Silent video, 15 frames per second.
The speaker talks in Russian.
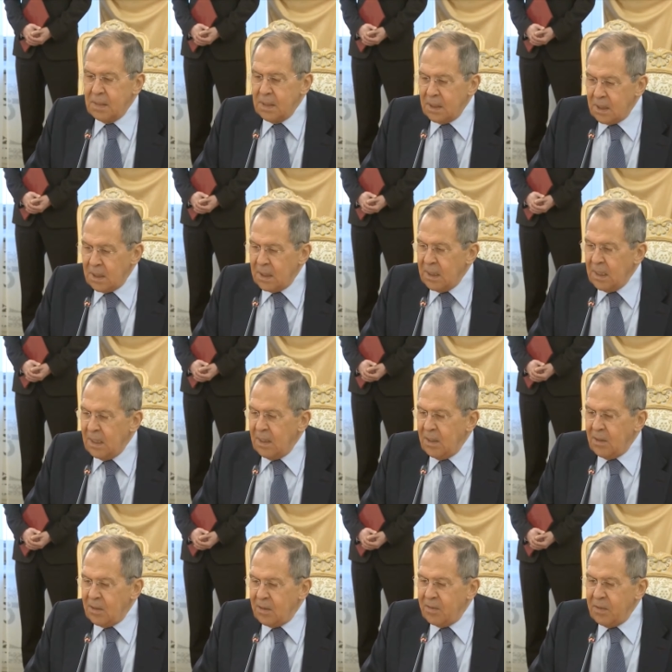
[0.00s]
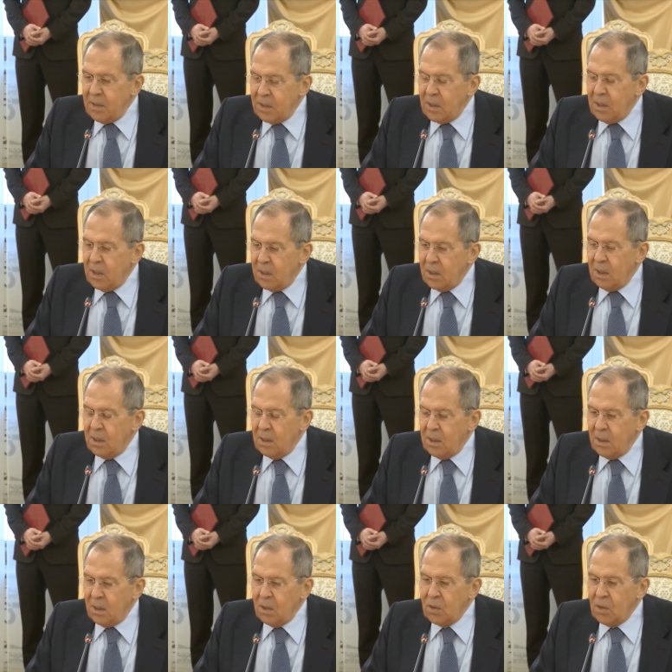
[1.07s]
Мы видели, как
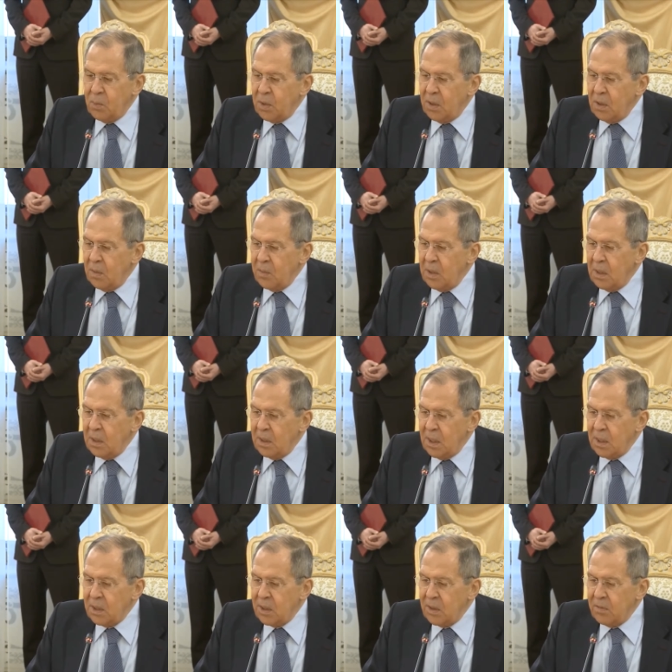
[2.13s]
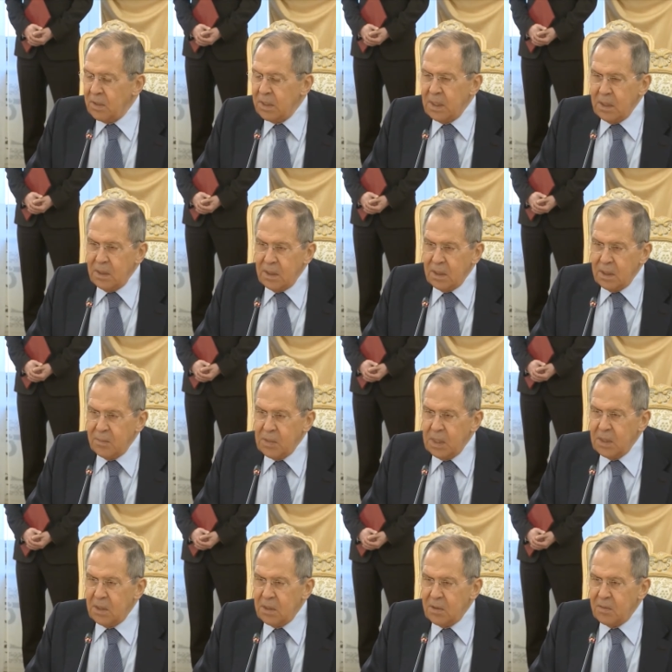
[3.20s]
хорошо принимали наших военных
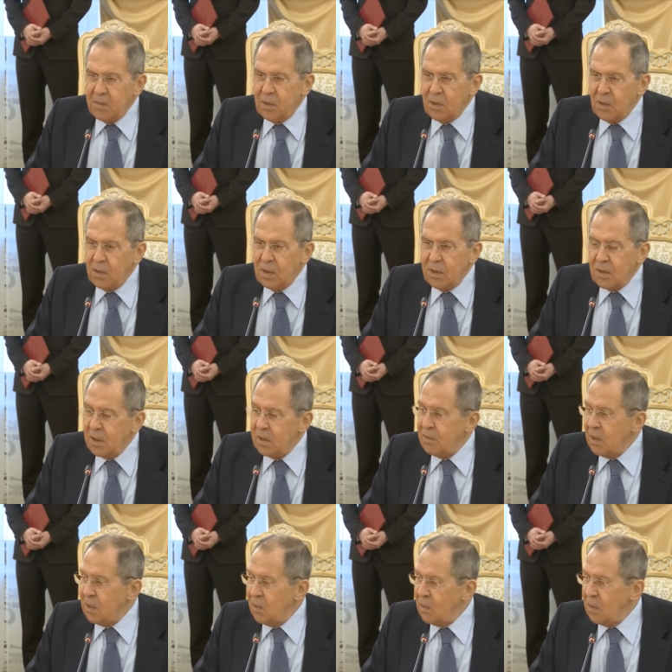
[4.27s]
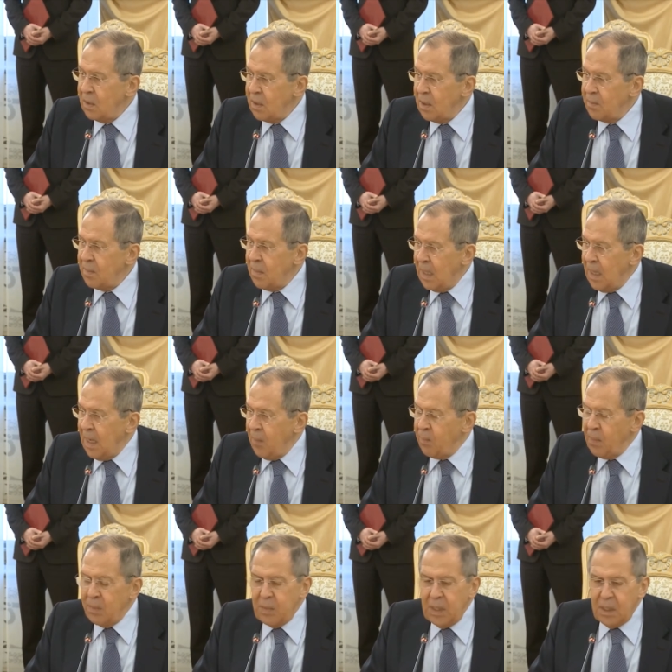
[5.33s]
медиков, которые развернули там
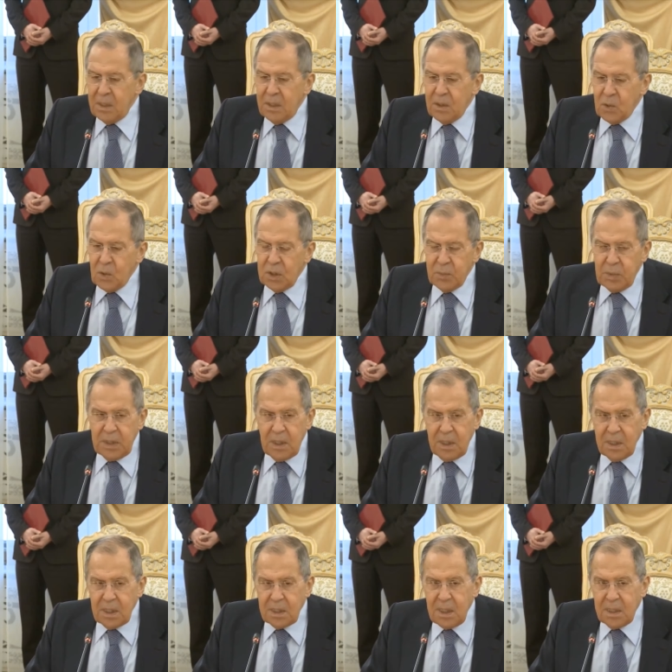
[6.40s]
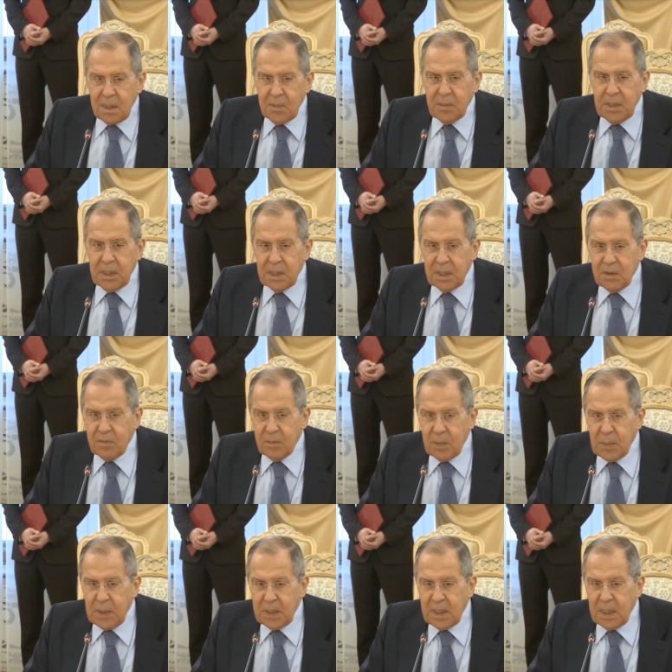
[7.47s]
мобильный госпиталь, несколько месяцев
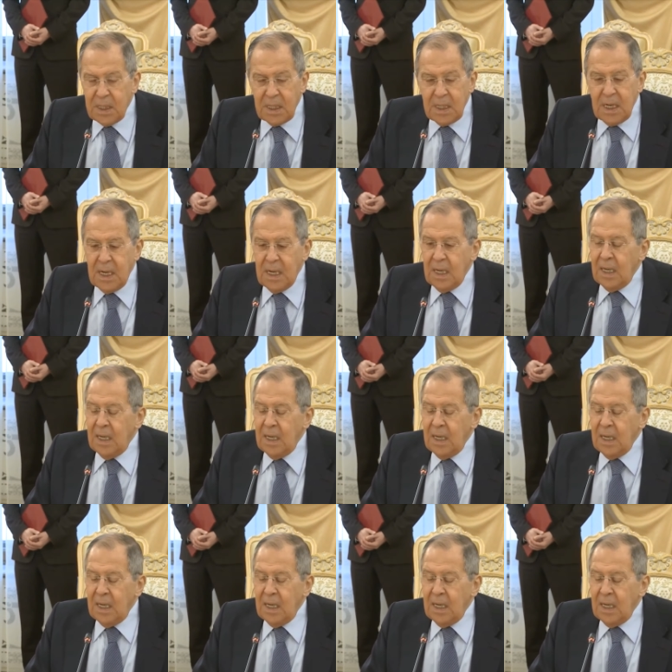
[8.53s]
помогали